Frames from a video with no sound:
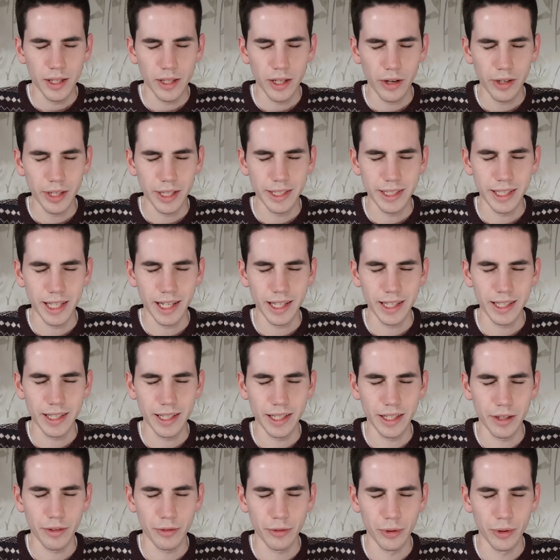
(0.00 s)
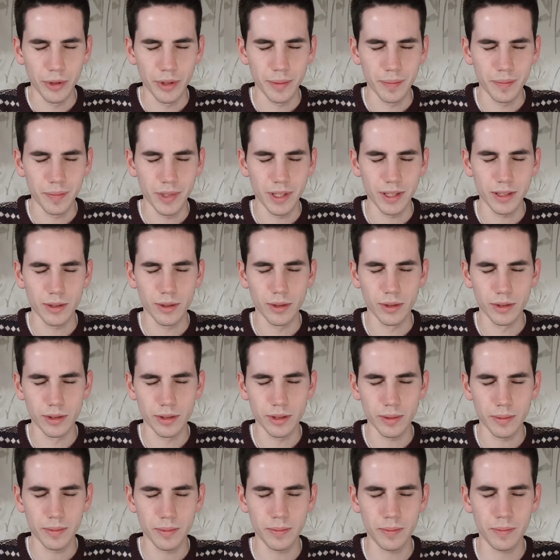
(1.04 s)
Gott, ich danke dir dafür, dass du
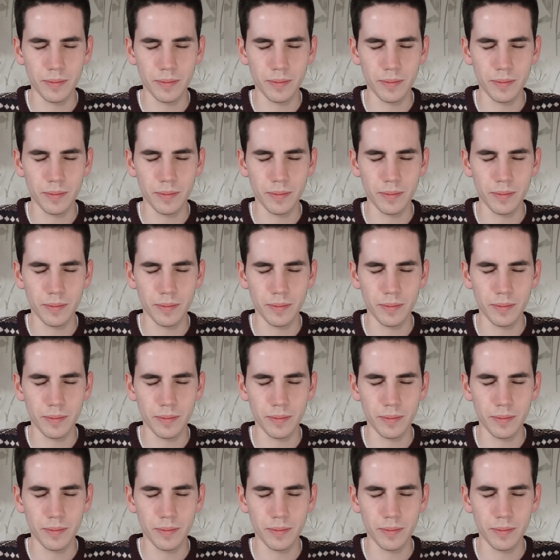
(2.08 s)
uns